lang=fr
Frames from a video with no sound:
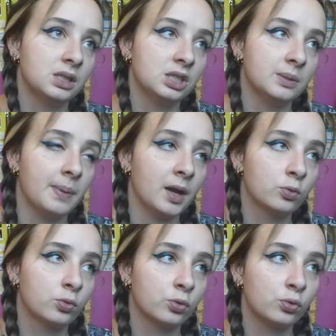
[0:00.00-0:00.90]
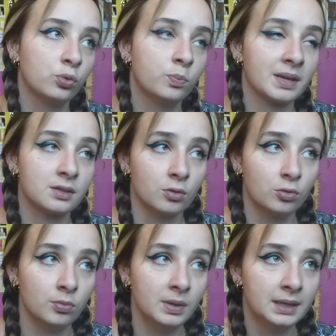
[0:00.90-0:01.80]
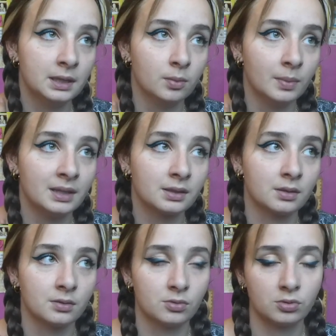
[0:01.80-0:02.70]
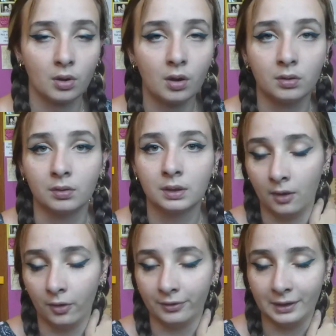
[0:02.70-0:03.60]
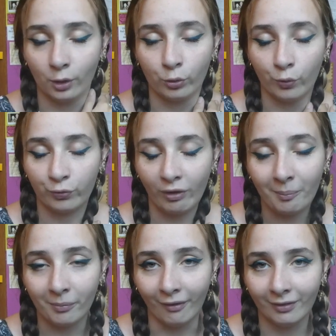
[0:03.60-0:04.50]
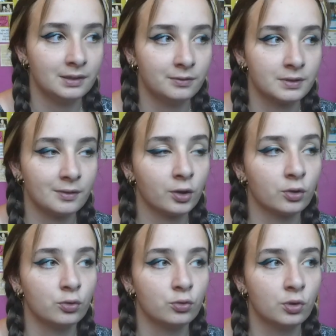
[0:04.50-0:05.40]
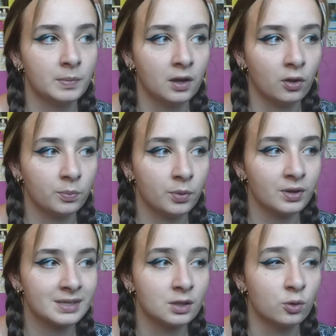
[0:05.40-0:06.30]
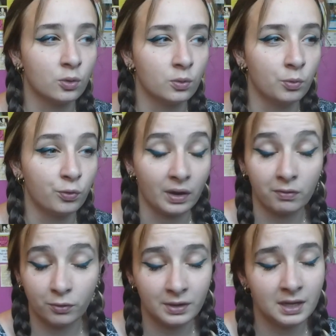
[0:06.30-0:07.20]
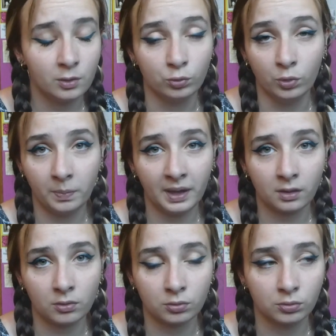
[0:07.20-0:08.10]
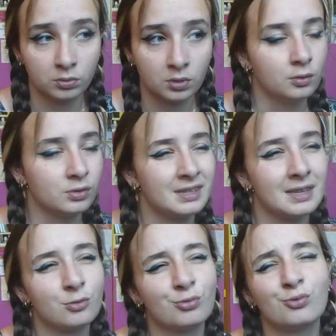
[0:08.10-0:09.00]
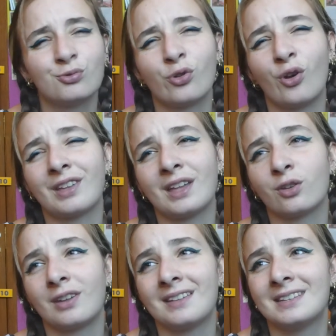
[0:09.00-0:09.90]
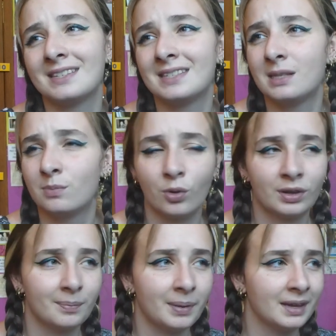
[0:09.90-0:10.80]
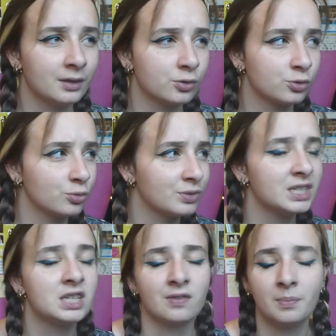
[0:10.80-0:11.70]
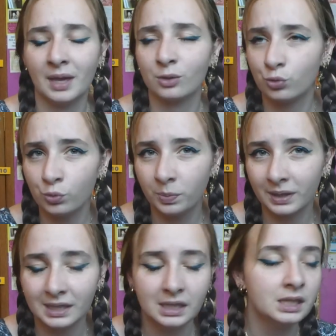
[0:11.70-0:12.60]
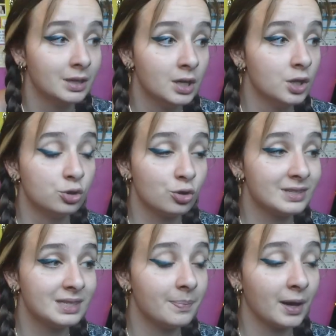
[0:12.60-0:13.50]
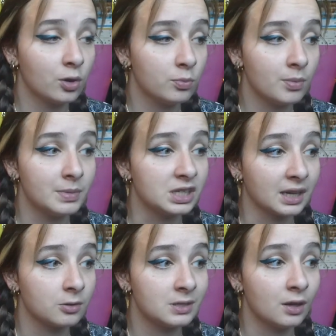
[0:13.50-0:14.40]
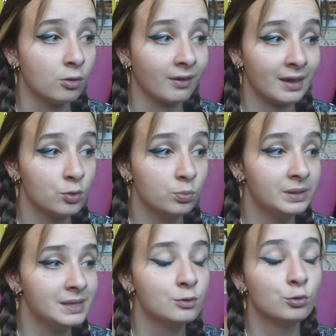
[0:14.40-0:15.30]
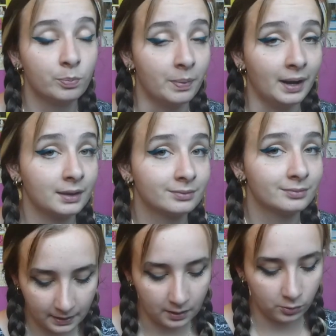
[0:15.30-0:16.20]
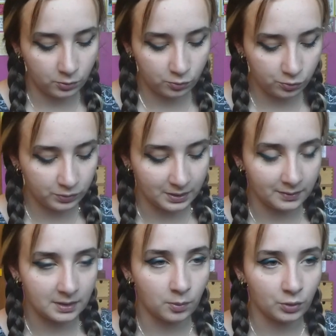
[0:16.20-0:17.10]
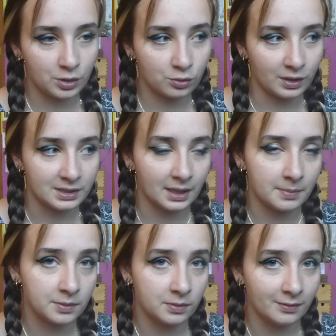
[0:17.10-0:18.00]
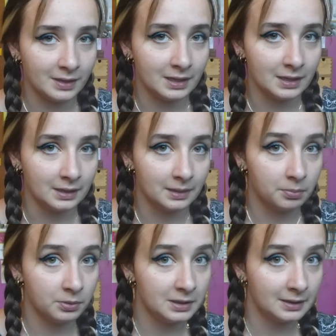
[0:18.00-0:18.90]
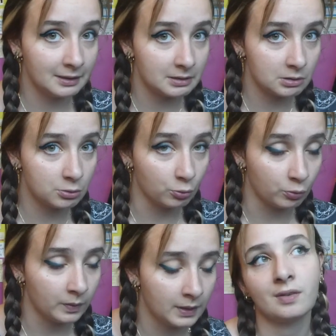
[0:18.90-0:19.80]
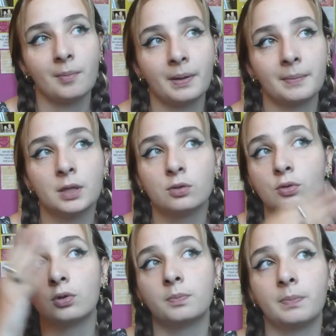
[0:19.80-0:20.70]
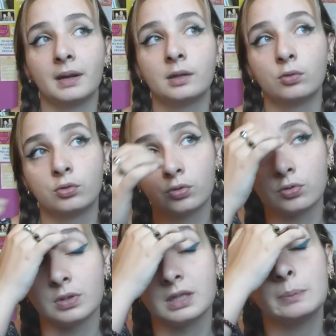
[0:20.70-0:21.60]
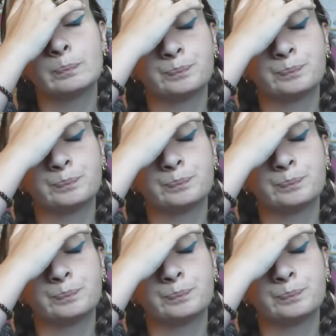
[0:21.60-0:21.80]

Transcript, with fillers: J'ai parcouru presque 2000 km seule, en étant une femme. Il faut savoir qu'une de mes grandes peurs, c'est de me faire voler ou de perdre un truc. Donc j'étais toujours en train de regarder s'il manquait pas quelque chose, si j'avais bien tout pris. Je ne sais pas comment, mais j'ai réussi à ne rien oublier nulle part. Alors du coup, je vous avais demandé sur Instagram si vous aviez des petites questions. Ça va me permettre de parler d'autres choses aussi.